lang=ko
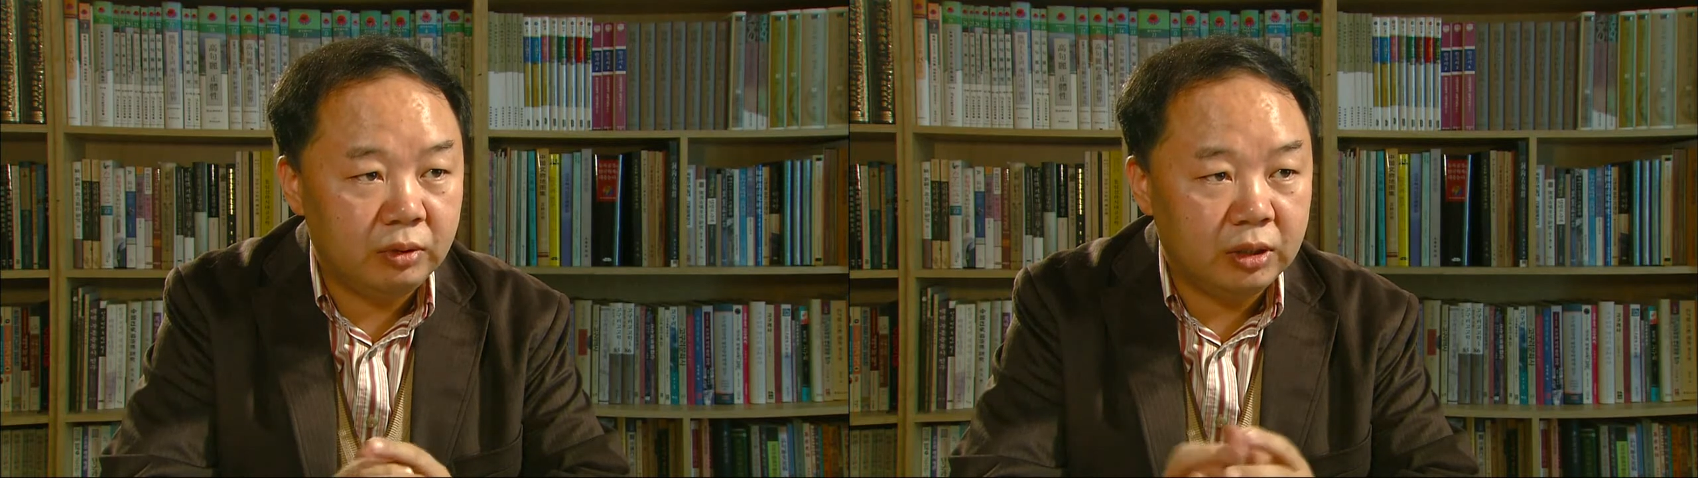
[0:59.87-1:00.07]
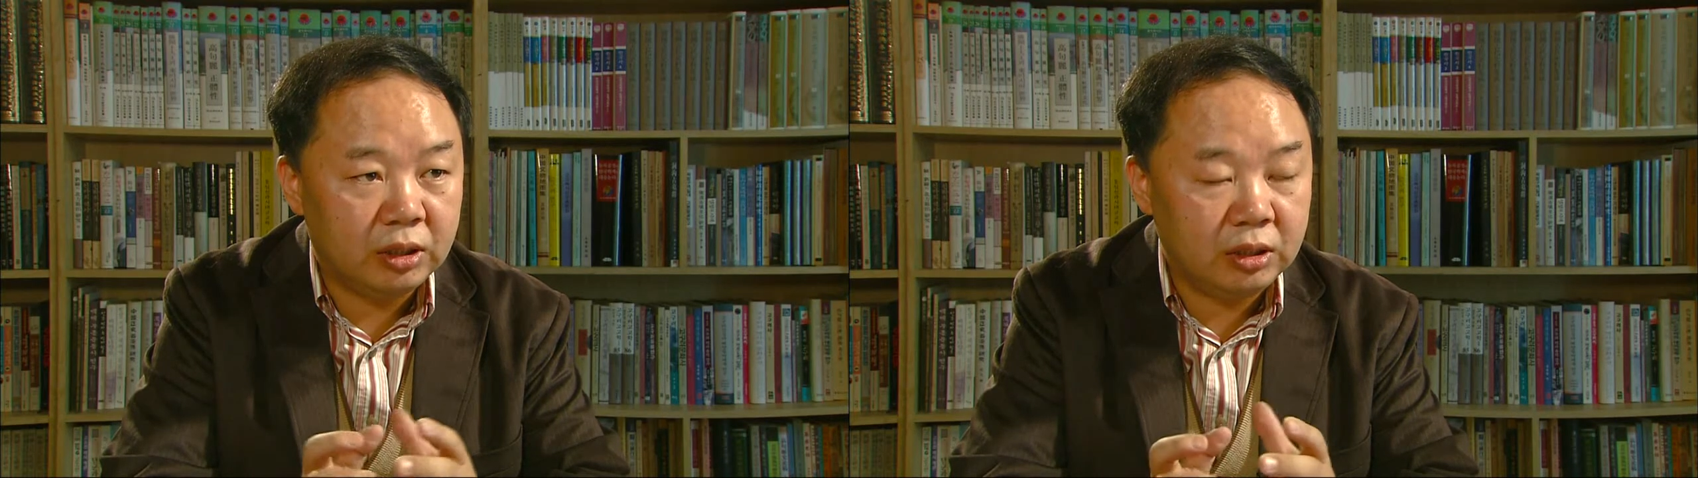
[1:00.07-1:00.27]

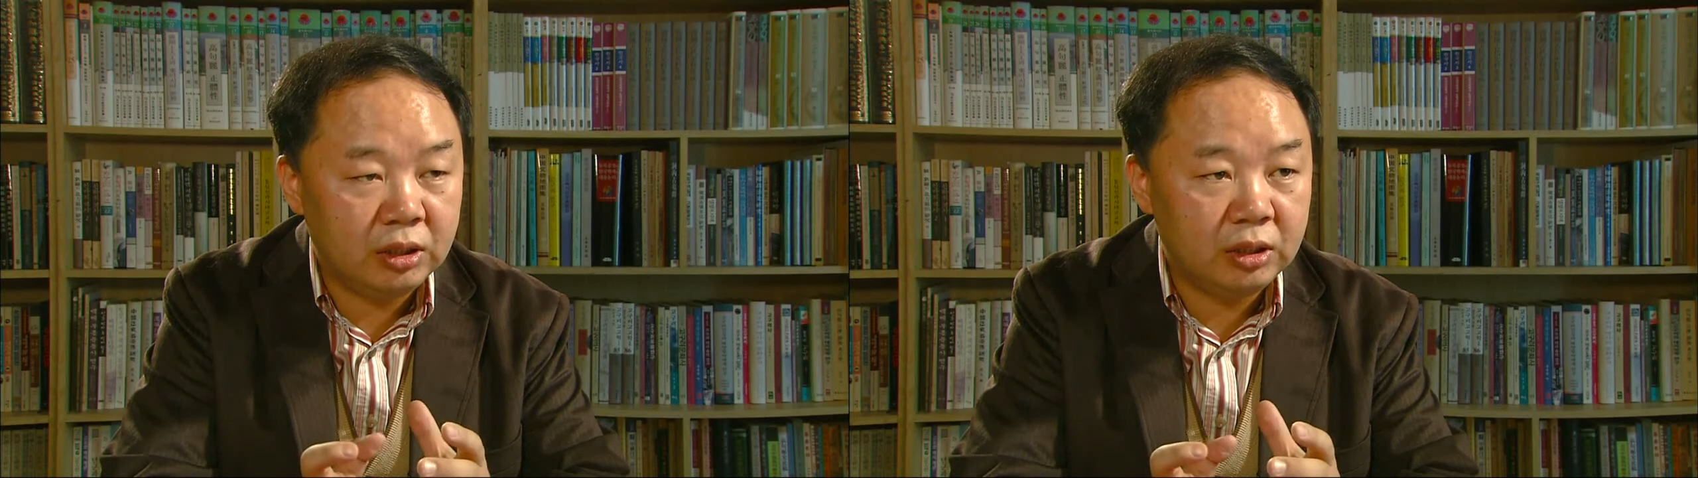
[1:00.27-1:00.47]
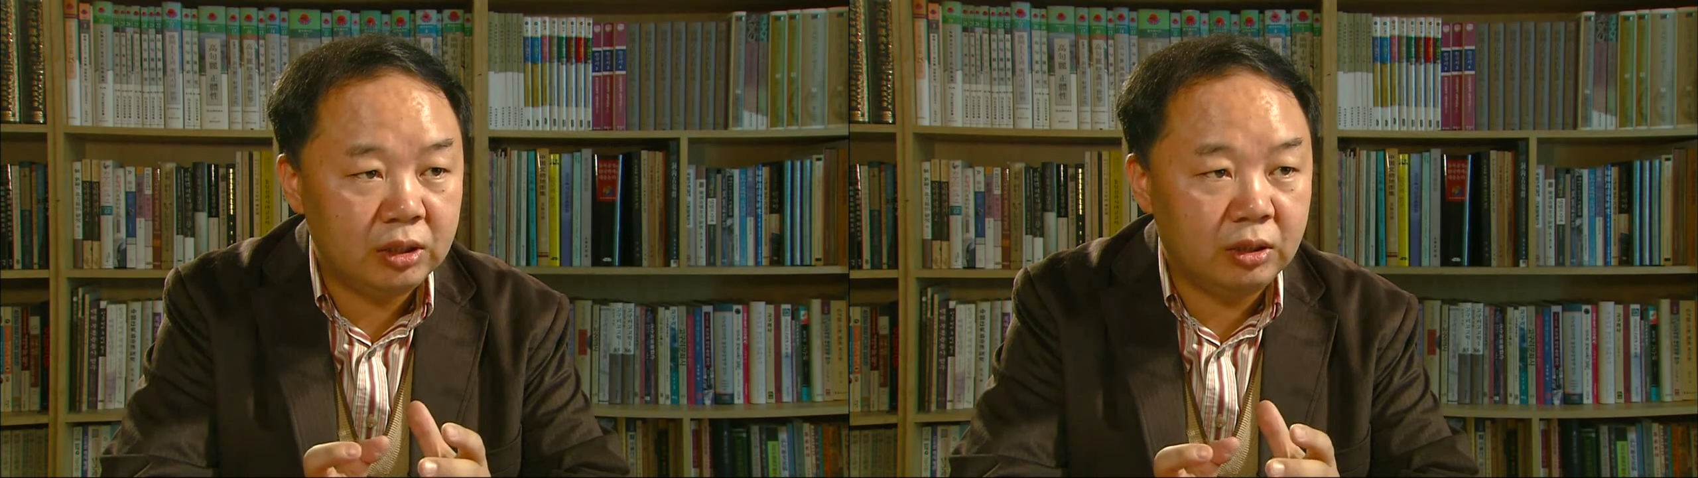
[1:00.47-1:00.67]
굉장히
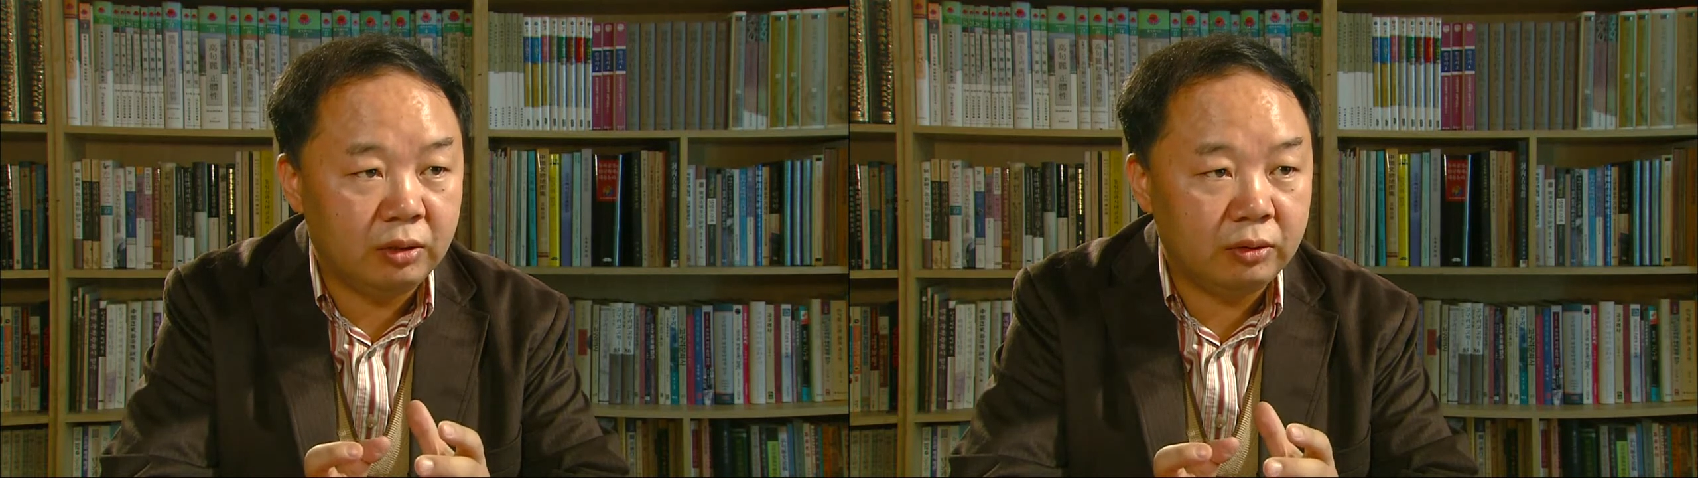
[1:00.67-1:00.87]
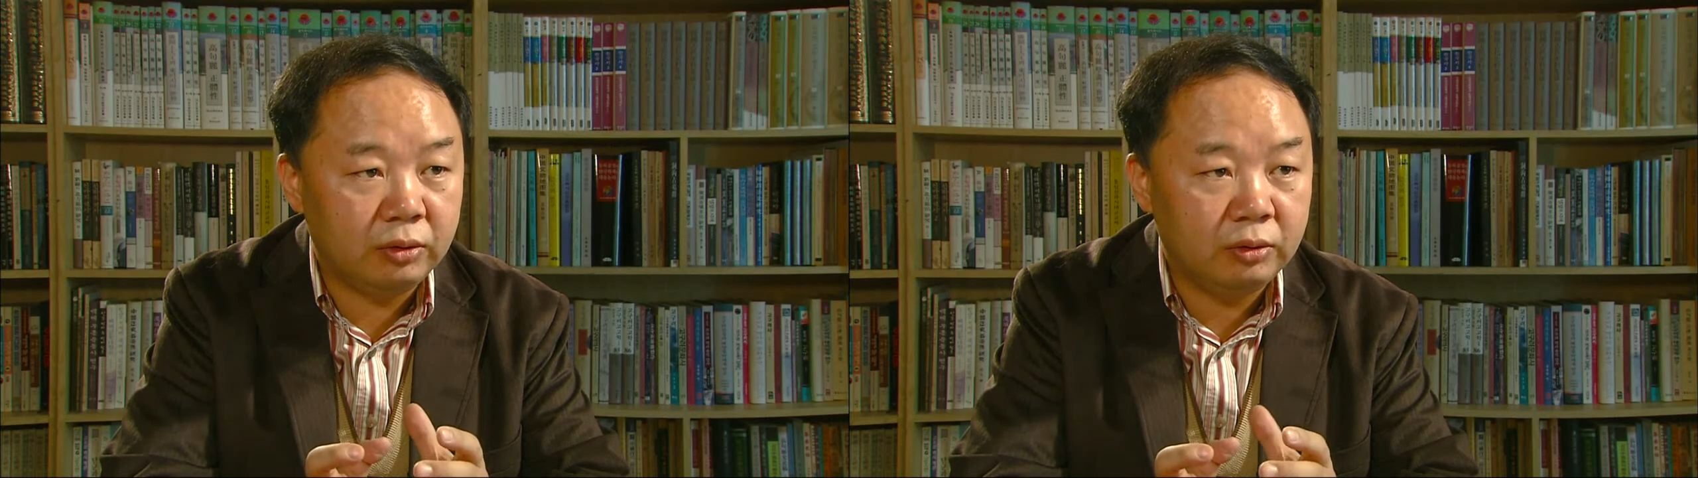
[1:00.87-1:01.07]
큰
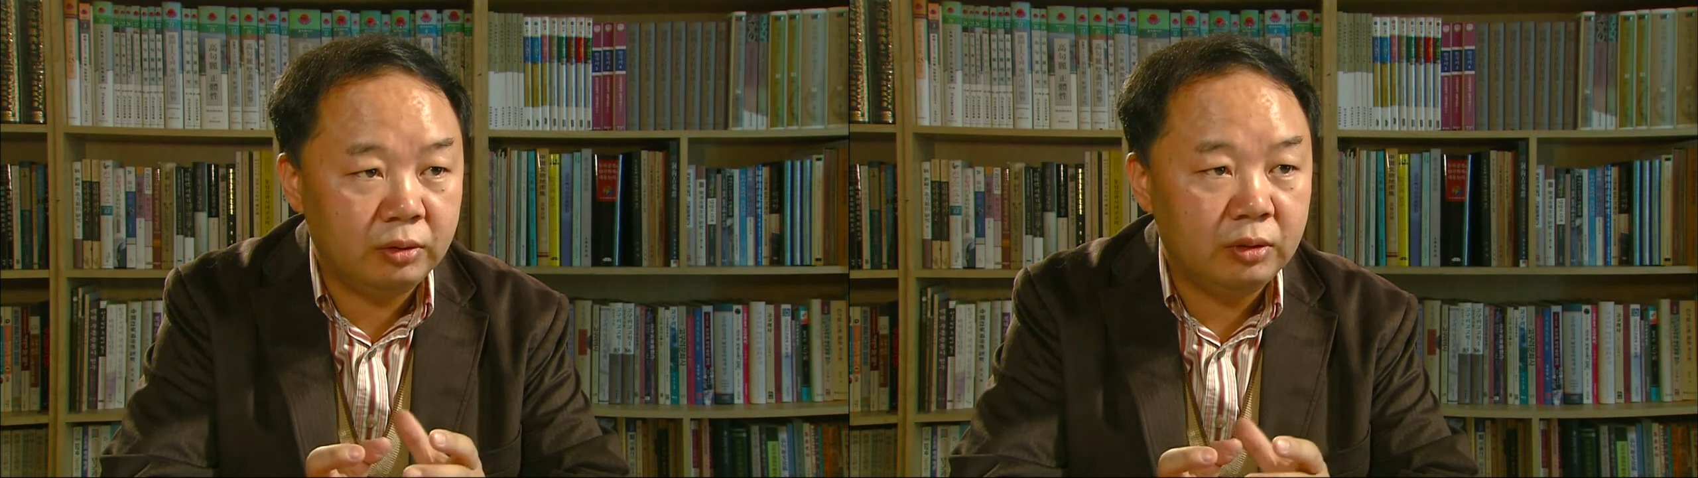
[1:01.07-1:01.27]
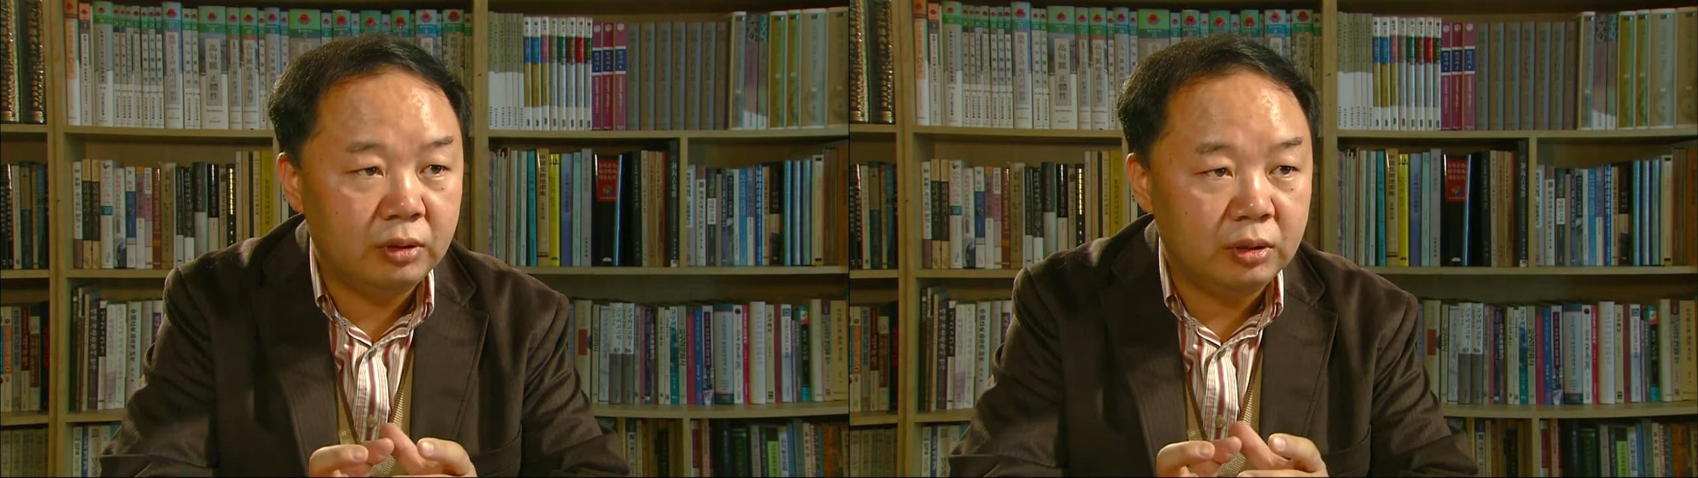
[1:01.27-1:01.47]
성으로